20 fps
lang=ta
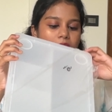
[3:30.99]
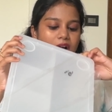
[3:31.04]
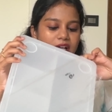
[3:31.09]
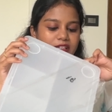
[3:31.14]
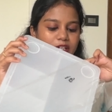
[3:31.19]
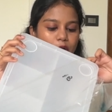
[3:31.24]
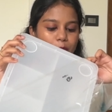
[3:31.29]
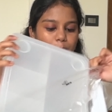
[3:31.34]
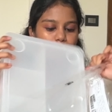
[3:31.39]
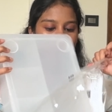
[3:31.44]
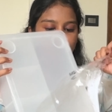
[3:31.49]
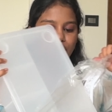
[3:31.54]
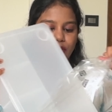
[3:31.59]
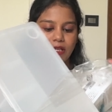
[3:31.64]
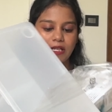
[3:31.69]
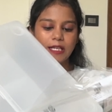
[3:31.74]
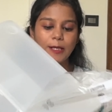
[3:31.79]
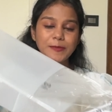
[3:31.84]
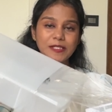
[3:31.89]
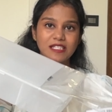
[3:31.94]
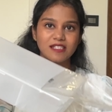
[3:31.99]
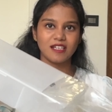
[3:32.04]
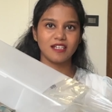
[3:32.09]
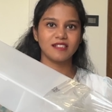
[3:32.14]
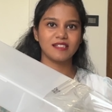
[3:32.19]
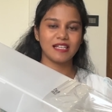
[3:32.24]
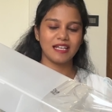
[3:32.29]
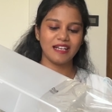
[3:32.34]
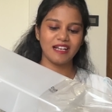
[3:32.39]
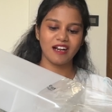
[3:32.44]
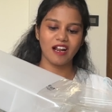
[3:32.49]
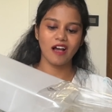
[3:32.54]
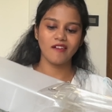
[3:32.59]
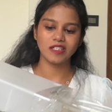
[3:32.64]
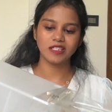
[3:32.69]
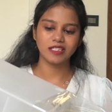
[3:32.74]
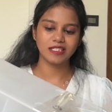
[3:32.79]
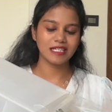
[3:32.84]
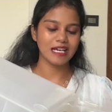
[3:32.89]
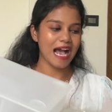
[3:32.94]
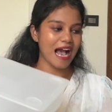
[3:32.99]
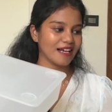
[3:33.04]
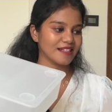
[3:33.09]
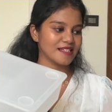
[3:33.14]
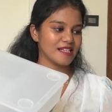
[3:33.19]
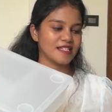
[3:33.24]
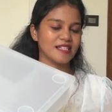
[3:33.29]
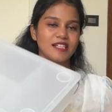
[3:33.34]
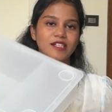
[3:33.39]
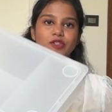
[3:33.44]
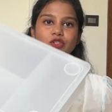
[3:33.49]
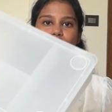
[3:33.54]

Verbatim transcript: அதுக்கப்புறம் என்னோட லிப்ஸ்டிக்ஸ் இல்லைனா வந்துட்டு ஆக்சசரி